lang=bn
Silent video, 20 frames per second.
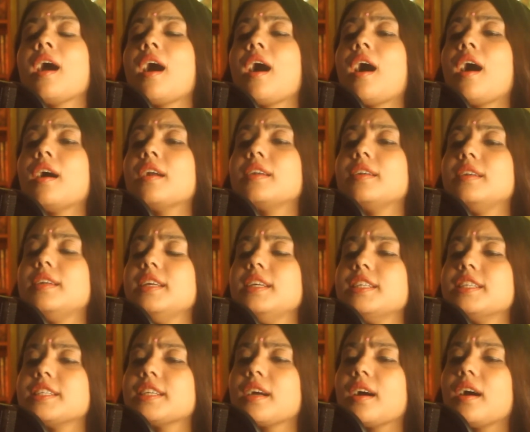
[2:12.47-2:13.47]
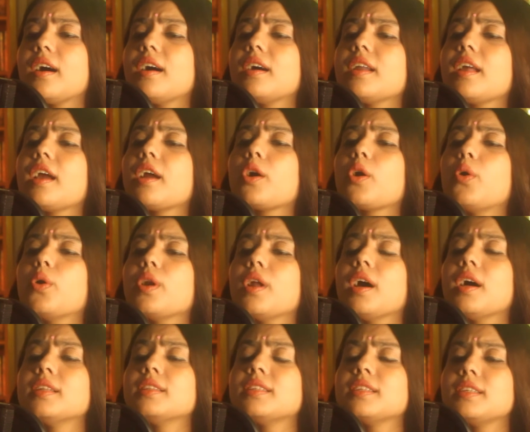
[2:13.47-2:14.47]
হাড্ডিসার এক
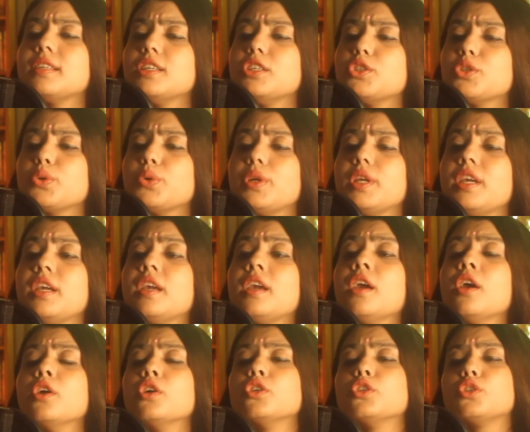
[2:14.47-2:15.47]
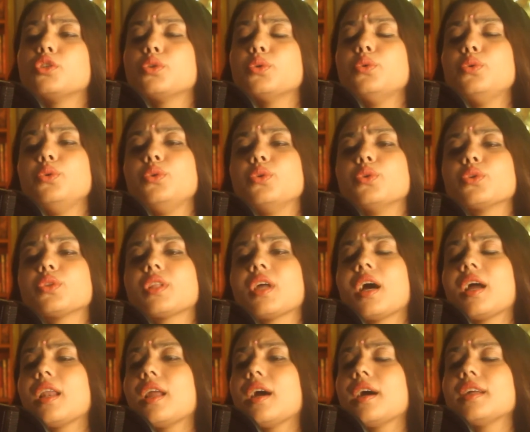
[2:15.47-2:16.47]
অনাথ কিশোরী শূন্য
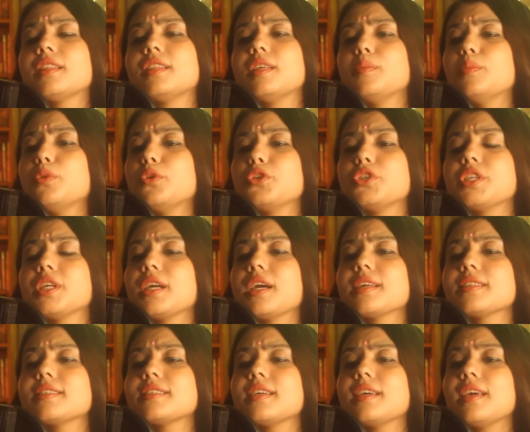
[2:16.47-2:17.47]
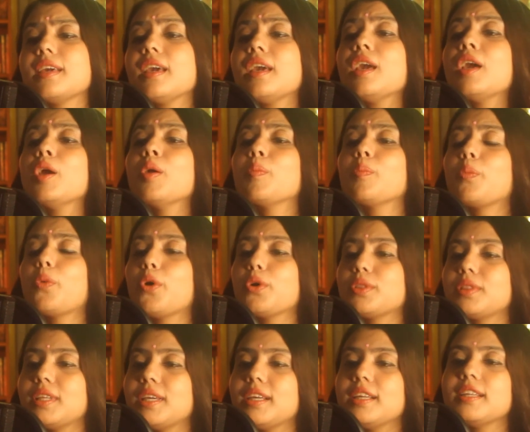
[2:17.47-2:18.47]
থালা হাতে বসে আছে
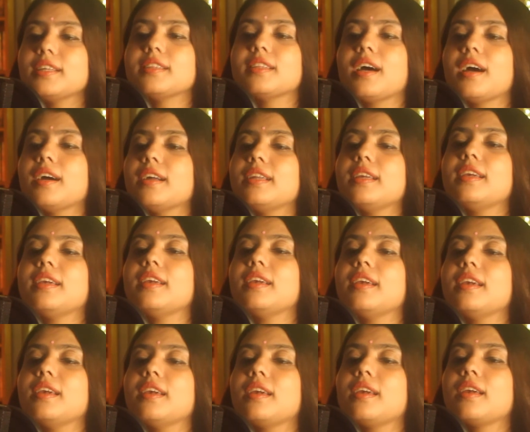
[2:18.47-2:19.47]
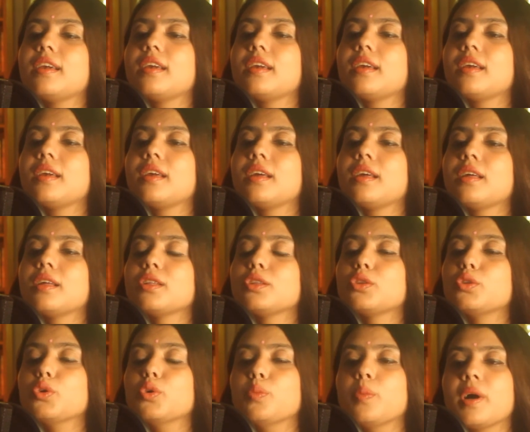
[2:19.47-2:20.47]
পথের ধারে
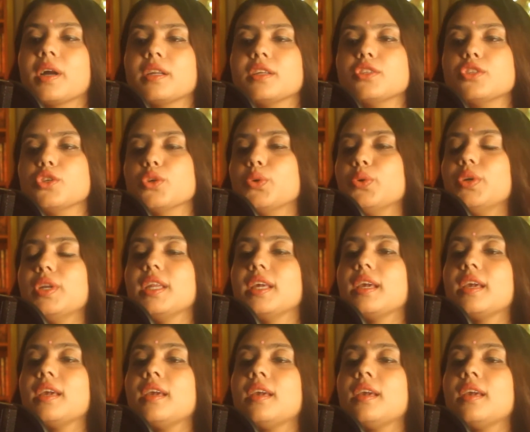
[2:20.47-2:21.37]
তোমার জন্যে